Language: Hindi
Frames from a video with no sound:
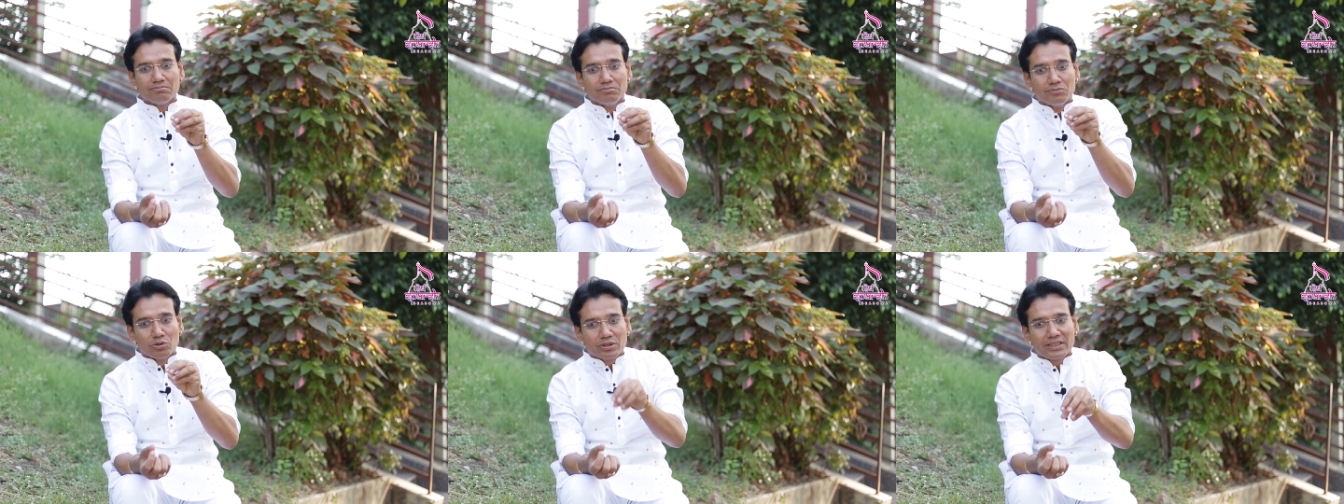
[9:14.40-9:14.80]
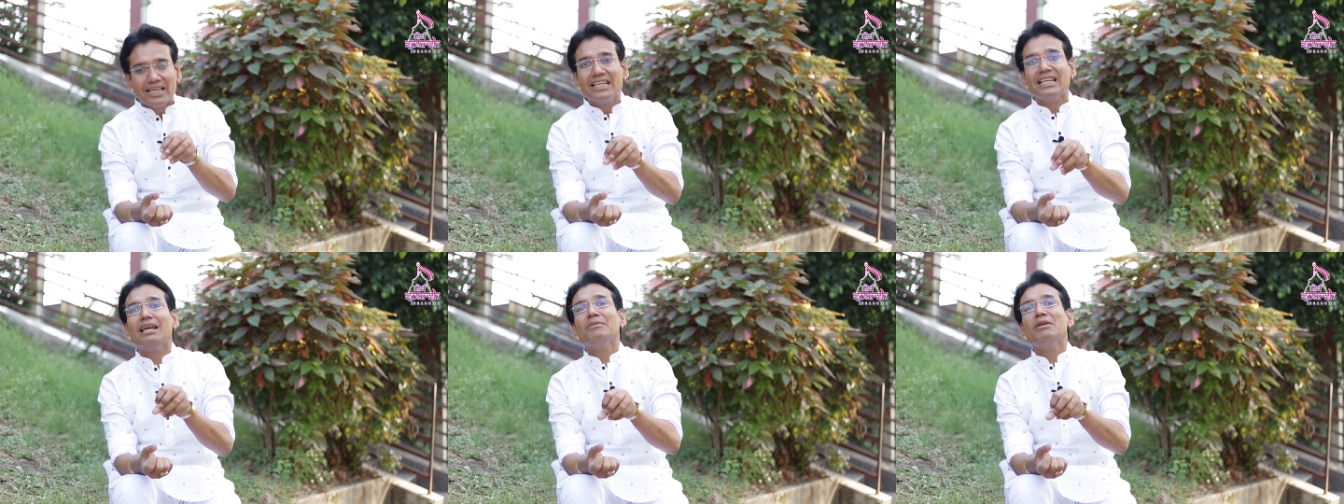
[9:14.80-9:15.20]

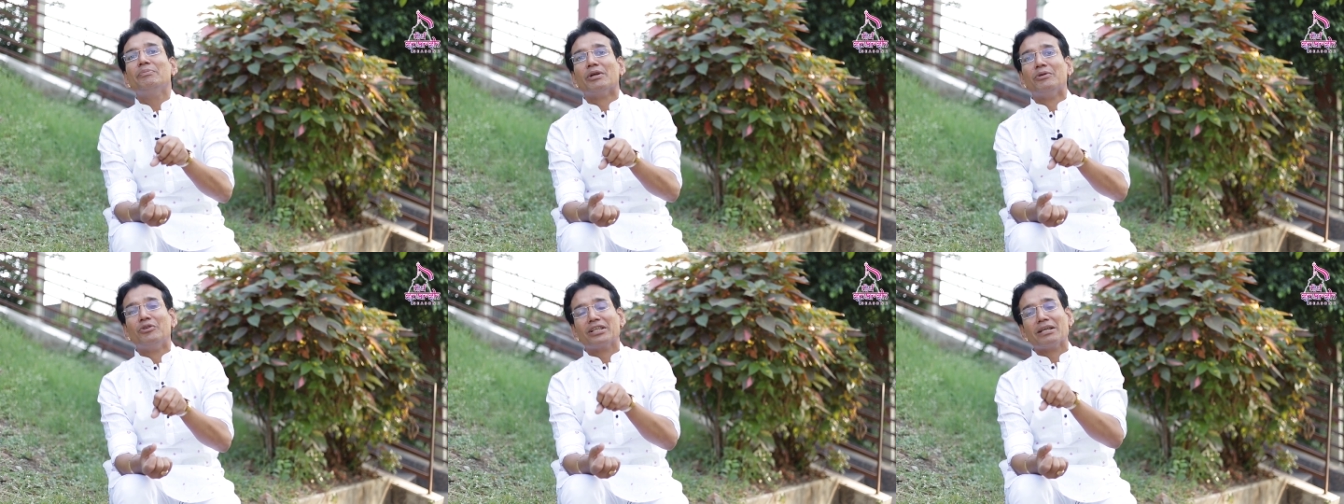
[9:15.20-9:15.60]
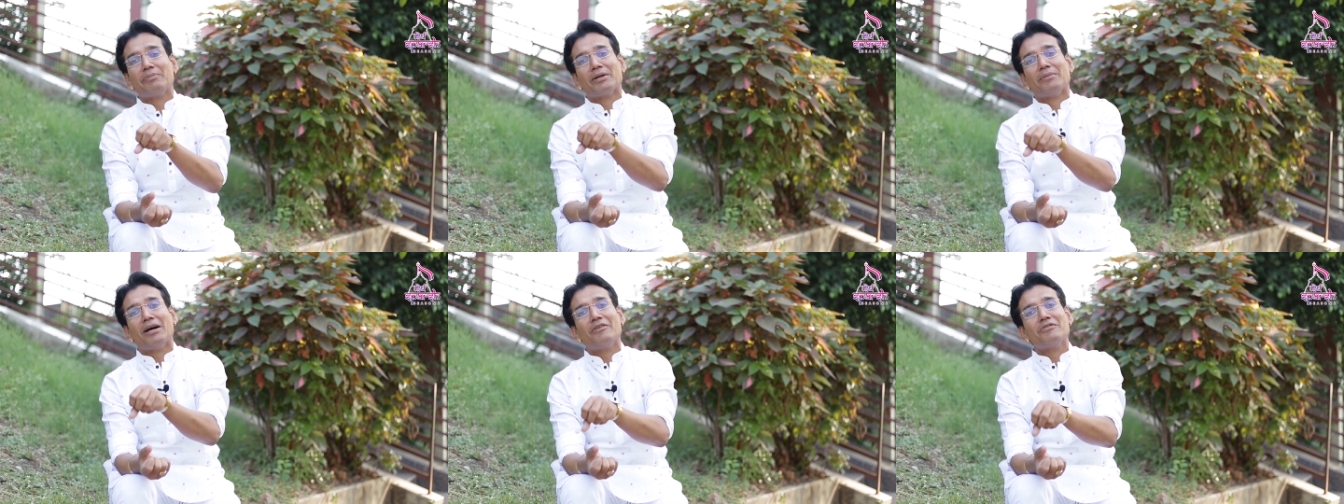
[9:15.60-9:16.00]
मुर्गे ने भी प्रभु के
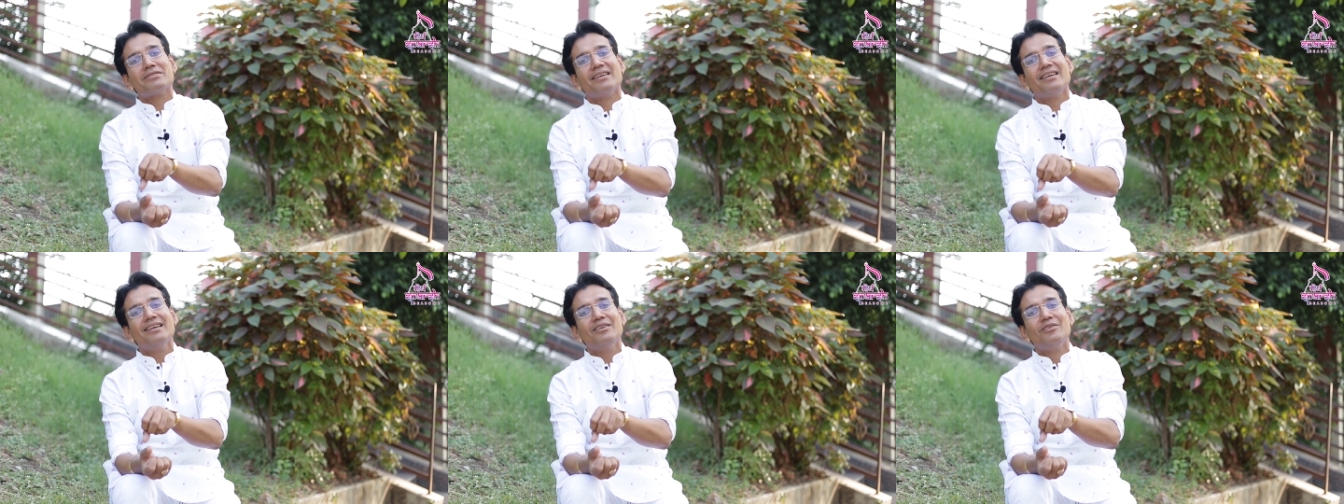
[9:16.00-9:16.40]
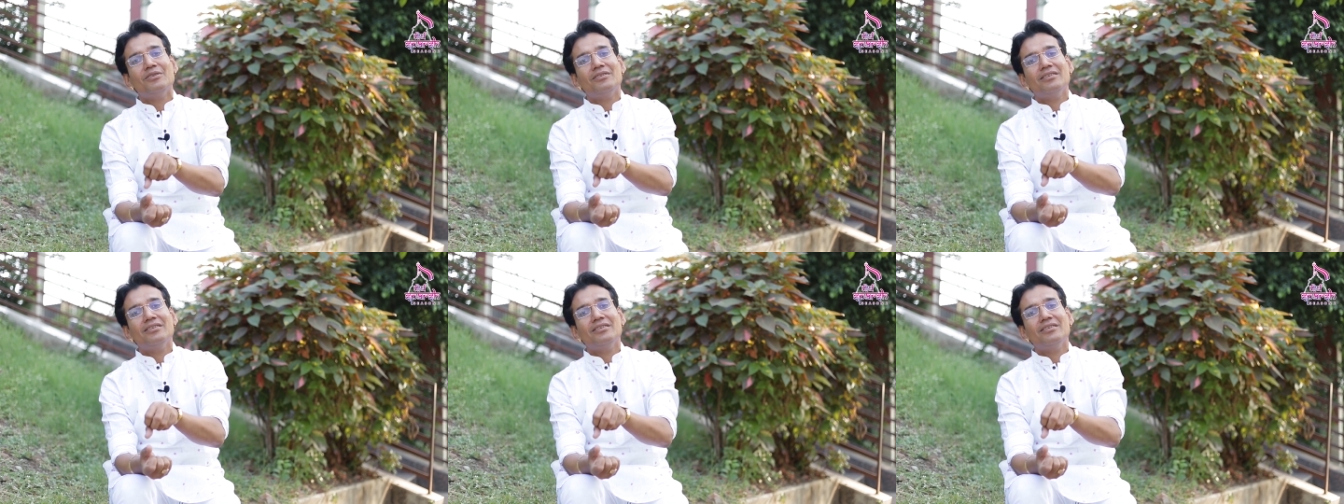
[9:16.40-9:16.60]
प्रभाव से